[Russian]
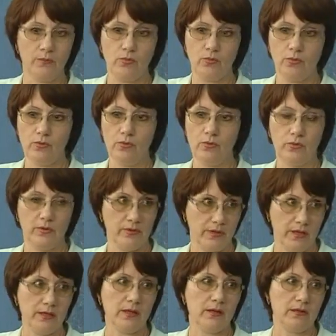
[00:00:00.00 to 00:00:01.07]
по
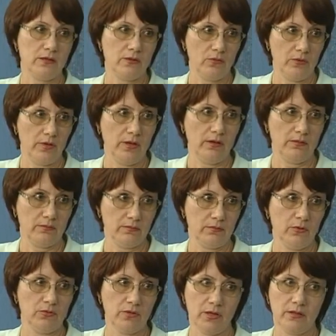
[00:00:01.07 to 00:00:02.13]
данной категории.
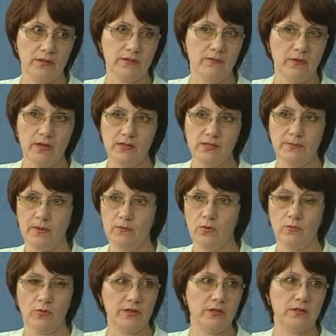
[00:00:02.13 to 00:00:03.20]
Он так и называется,
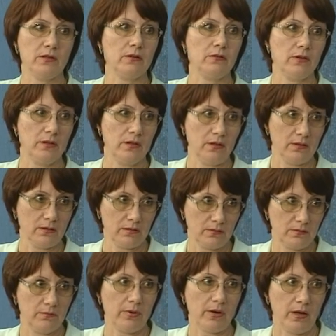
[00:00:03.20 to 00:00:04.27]
по-моему, о детях войны.
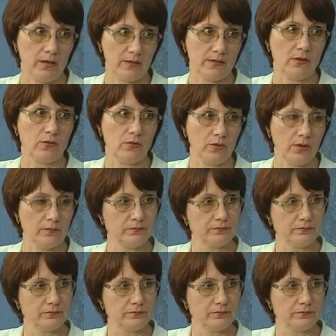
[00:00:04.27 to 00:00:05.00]
Угу. Проект закона.